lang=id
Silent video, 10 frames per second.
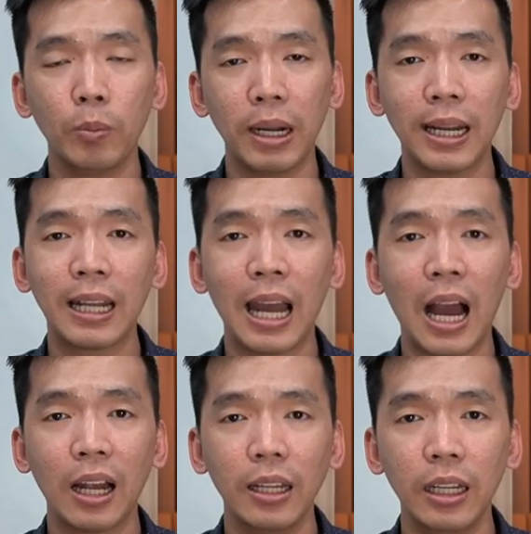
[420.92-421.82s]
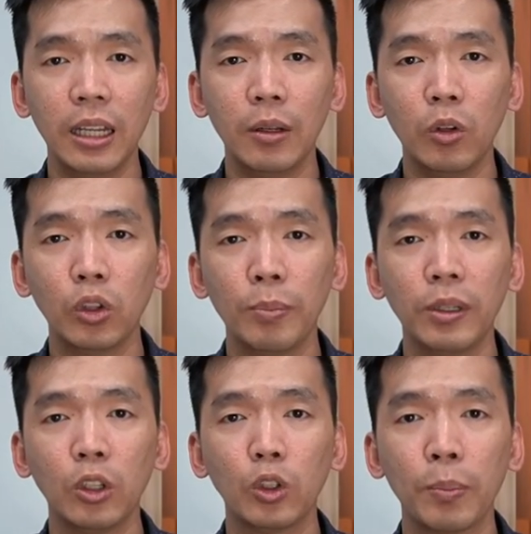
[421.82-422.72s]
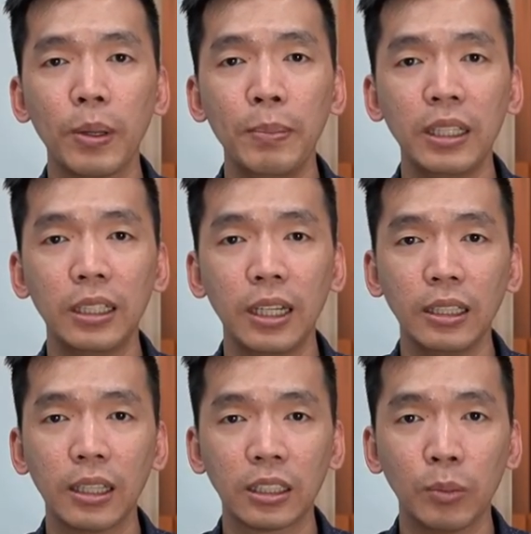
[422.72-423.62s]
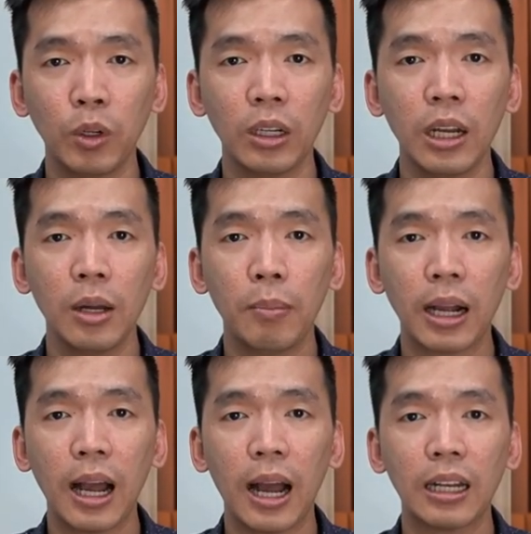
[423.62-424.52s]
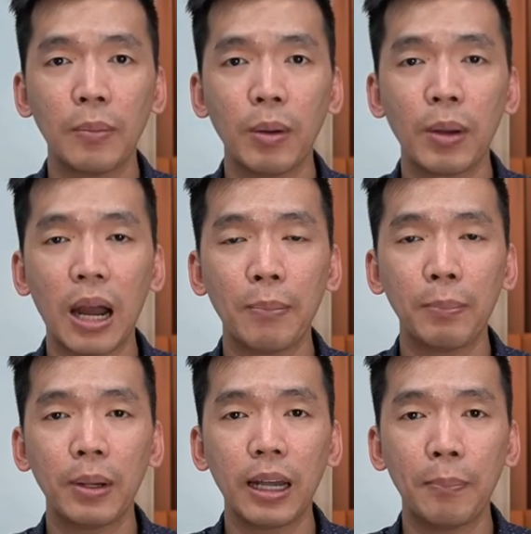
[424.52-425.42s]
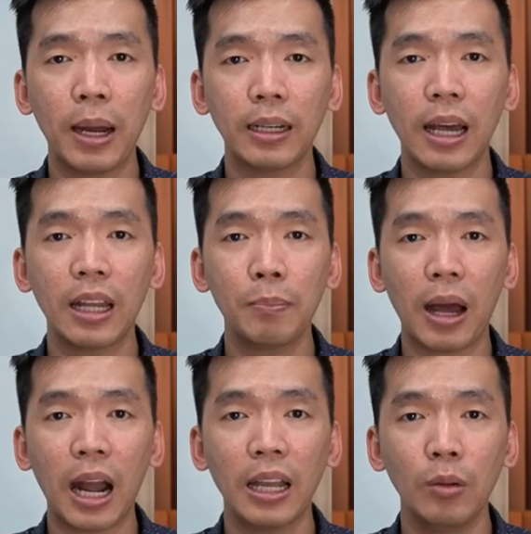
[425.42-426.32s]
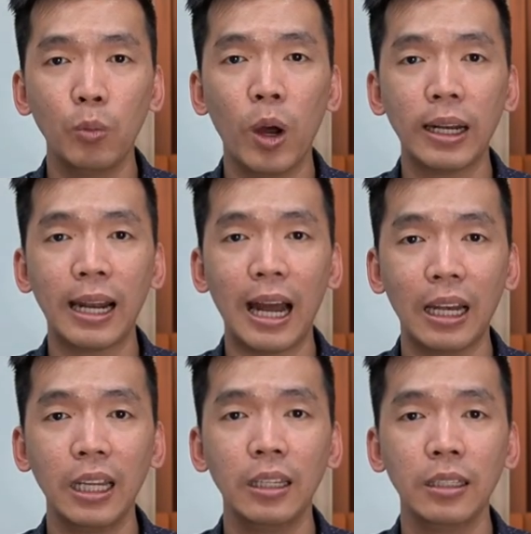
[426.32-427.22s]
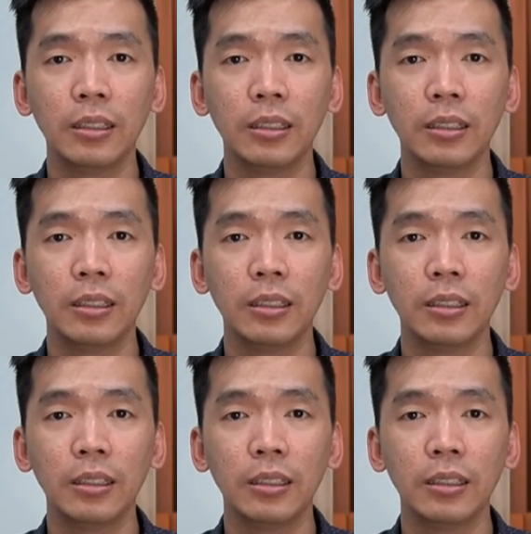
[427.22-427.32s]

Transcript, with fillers: Mengenai hal ini, untuk menutupi missing link tersebut, maka ada beberapa pendapat dari para ilmuwan dan ahli.